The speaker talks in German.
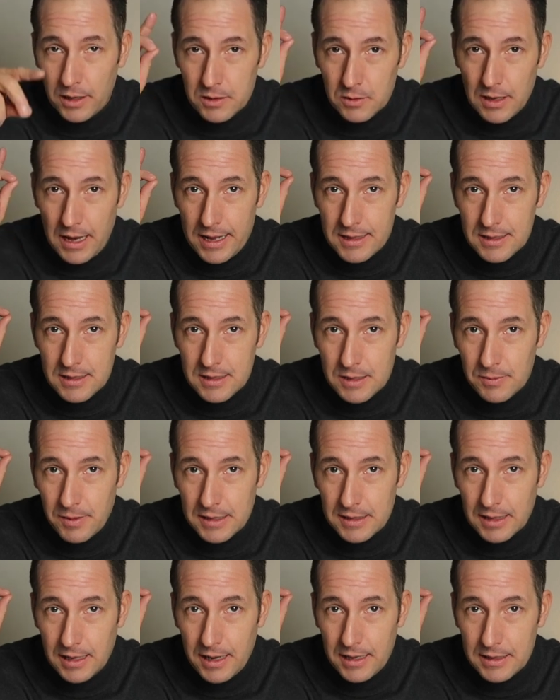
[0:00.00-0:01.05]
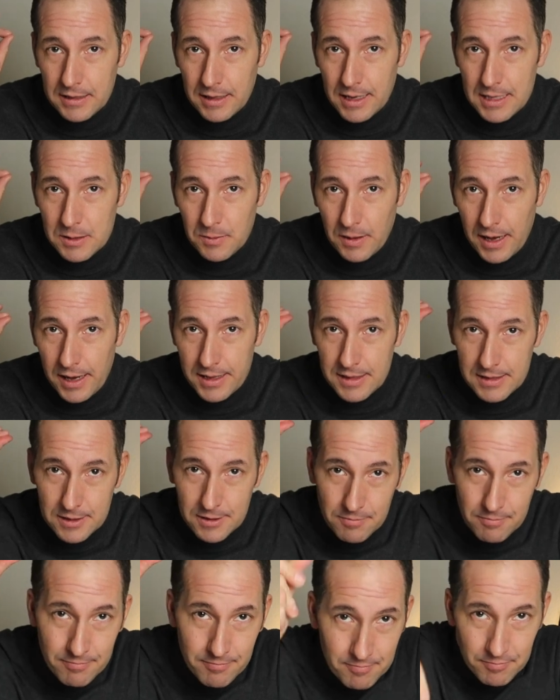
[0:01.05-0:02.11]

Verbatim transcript: Also 1, 2, 3, 3, 2, 1.